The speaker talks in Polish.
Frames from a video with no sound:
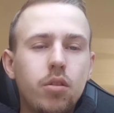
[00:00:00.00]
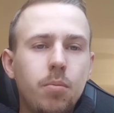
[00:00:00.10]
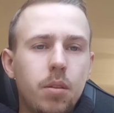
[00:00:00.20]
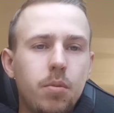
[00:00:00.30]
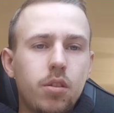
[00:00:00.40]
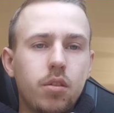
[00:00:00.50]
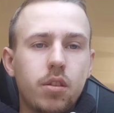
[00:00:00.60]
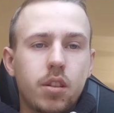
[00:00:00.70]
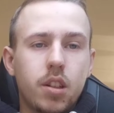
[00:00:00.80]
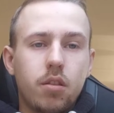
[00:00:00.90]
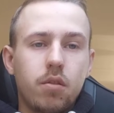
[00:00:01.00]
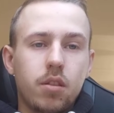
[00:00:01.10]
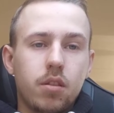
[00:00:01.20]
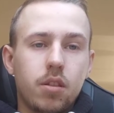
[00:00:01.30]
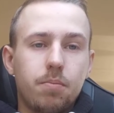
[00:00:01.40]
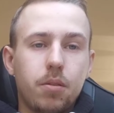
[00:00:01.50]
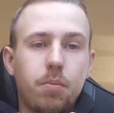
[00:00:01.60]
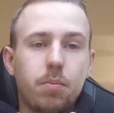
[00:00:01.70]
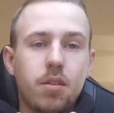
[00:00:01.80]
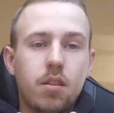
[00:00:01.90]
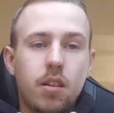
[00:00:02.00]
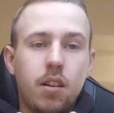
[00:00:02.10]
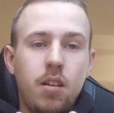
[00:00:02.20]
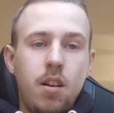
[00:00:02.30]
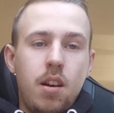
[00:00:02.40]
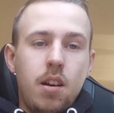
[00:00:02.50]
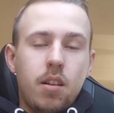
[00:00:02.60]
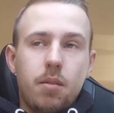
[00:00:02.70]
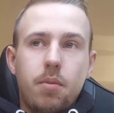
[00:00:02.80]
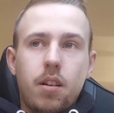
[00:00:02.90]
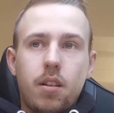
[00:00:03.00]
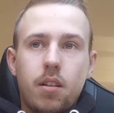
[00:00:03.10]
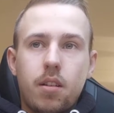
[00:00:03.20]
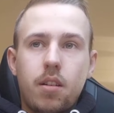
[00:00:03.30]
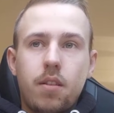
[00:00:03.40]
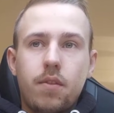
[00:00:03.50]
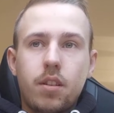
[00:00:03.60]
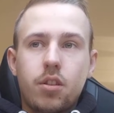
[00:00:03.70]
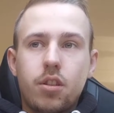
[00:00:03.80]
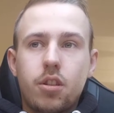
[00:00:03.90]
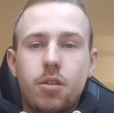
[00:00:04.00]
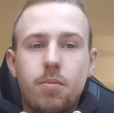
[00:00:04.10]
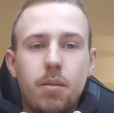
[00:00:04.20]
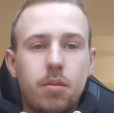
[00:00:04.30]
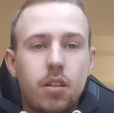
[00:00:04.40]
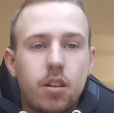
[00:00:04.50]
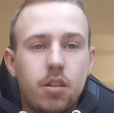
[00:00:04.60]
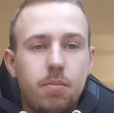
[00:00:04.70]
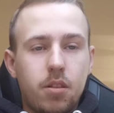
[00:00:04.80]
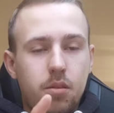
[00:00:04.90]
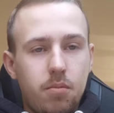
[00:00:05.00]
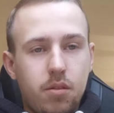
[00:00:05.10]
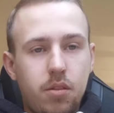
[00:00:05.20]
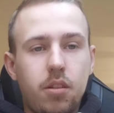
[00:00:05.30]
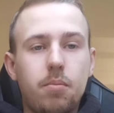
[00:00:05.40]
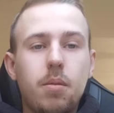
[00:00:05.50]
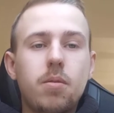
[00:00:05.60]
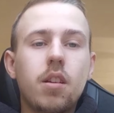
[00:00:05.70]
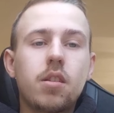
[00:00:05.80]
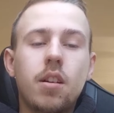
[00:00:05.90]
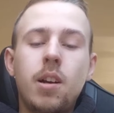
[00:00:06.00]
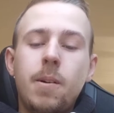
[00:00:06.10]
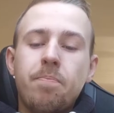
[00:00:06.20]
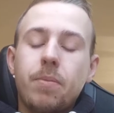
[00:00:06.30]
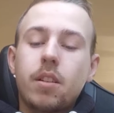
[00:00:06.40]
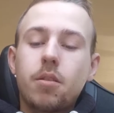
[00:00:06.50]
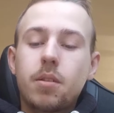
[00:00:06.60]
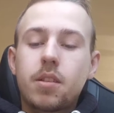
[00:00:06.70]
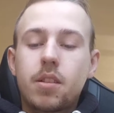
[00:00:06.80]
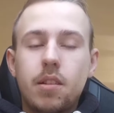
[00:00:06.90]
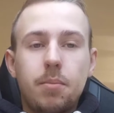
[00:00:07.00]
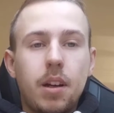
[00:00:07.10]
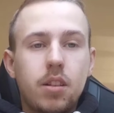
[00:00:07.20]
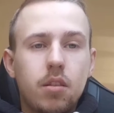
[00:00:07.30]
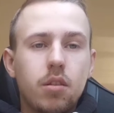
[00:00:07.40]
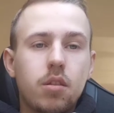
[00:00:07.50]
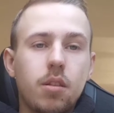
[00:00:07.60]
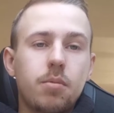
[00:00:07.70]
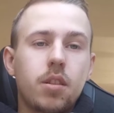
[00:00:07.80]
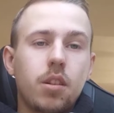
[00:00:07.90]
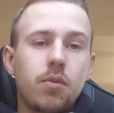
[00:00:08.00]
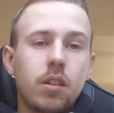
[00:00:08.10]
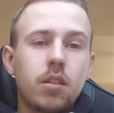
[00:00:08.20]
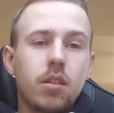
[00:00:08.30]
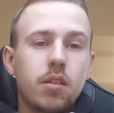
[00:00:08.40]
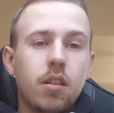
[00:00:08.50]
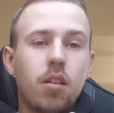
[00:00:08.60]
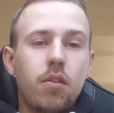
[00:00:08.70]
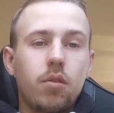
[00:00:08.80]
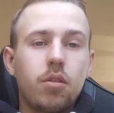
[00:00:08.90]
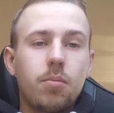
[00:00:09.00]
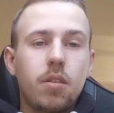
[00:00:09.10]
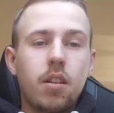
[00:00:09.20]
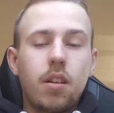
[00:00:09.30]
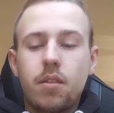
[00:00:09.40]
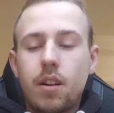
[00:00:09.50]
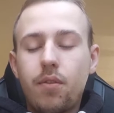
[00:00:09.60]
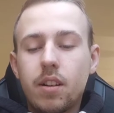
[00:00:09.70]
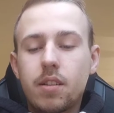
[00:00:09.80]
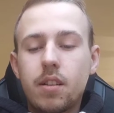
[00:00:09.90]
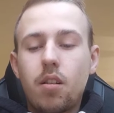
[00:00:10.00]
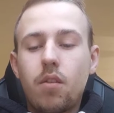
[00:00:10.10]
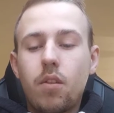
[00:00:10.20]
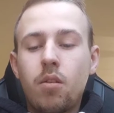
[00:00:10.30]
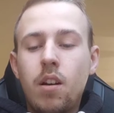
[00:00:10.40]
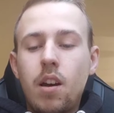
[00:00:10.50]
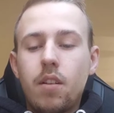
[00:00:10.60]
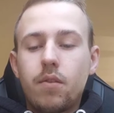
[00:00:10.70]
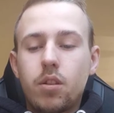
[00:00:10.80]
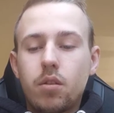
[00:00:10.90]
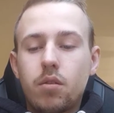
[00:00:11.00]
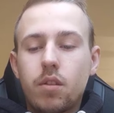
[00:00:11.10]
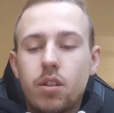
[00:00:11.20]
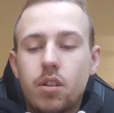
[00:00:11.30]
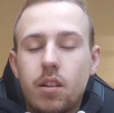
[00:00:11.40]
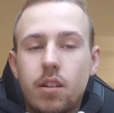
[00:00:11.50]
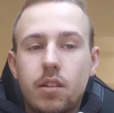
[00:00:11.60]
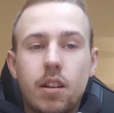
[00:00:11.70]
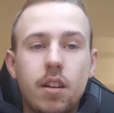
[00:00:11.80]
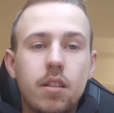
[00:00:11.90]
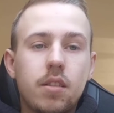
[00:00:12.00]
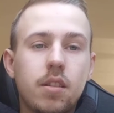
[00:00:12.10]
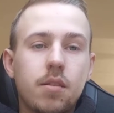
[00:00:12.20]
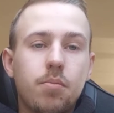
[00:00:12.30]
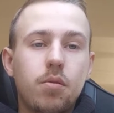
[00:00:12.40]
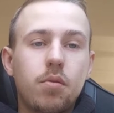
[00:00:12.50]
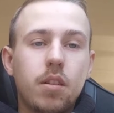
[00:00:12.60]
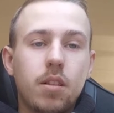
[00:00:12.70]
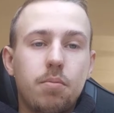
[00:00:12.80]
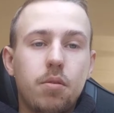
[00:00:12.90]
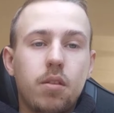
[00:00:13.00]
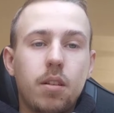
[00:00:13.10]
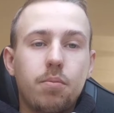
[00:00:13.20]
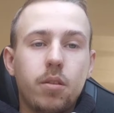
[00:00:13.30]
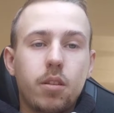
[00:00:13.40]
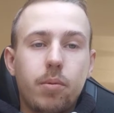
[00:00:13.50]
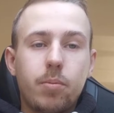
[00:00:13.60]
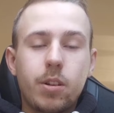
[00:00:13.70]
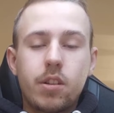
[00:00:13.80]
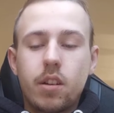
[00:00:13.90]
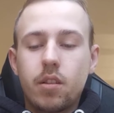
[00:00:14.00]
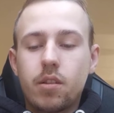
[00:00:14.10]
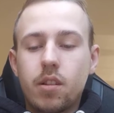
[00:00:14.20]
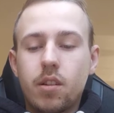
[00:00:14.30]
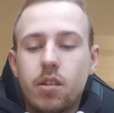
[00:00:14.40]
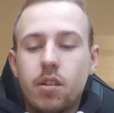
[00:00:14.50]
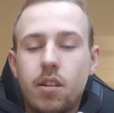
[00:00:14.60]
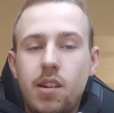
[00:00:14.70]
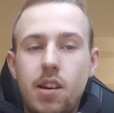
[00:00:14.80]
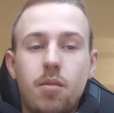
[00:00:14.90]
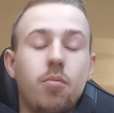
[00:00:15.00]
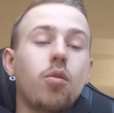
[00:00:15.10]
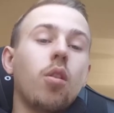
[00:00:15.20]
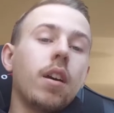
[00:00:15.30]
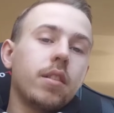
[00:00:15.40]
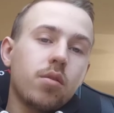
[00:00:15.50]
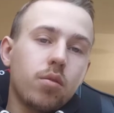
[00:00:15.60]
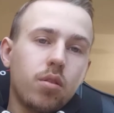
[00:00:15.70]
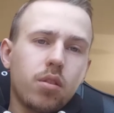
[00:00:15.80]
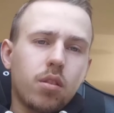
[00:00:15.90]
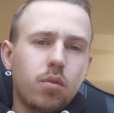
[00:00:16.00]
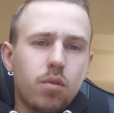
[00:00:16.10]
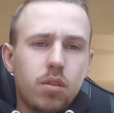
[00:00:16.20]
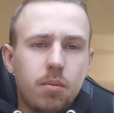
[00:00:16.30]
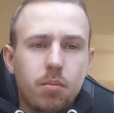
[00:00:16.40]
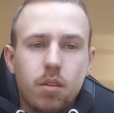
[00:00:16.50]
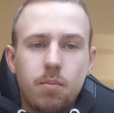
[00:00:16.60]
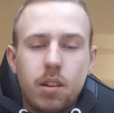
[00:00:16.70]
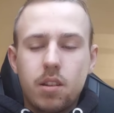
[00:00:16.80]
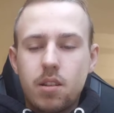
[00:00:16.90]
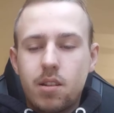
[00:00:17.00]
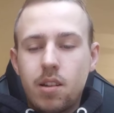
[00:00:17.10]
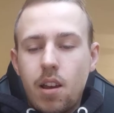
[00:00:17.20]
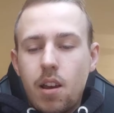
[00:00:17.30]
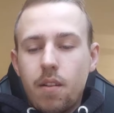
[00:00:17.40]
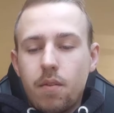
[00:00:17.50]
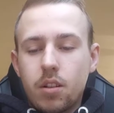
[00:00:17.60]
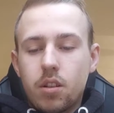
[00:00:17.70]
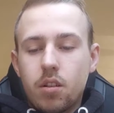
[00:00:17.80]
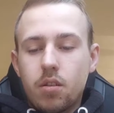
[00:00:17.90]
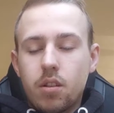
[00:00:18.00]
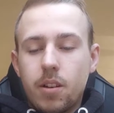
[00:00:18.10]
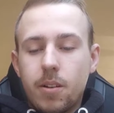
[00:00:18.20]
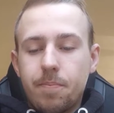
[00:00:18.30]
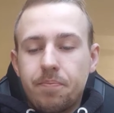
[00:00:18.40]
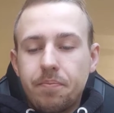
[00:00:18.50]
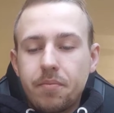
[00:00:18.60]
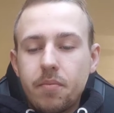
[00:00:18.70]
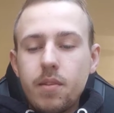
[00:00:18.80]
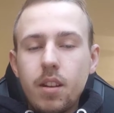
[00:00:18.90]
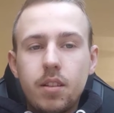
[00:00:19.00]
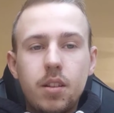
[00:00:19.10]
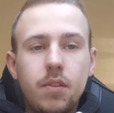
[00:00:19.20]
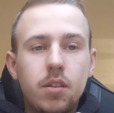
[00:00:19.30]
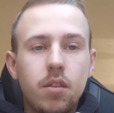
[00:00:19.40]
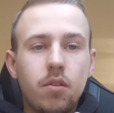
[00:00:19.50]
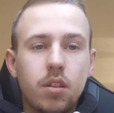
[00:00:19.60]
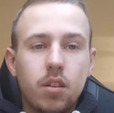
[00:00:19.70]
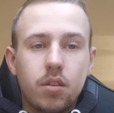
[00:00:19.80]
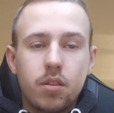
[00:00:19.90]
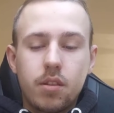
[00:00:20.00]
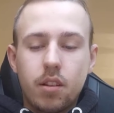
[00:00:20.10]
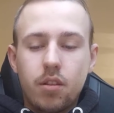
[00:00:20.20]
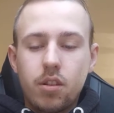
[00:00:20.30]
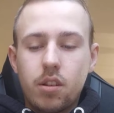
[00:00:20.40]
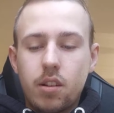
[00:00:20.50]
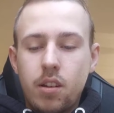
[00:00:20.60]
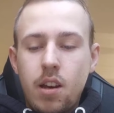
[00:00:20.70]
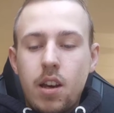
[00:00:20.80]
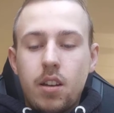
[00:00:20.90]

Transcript: Dobry mierzony strzał lecący pod poprzeczkę chyba lewej części bramki, jeśli patrzymy od strony bramkarza. Natomiast e, Maciej Gostomski świetnie się zachował, dobry refleks zachował, wyciągnął jeszcze te ręce, zbił e, piłkę ponad poprzeczkę i ostatecznie był kolejny rzut rożny, który już tam no, chyba nic większego nie, nie zwiastował, jeżeli chodzi o zagrożenie.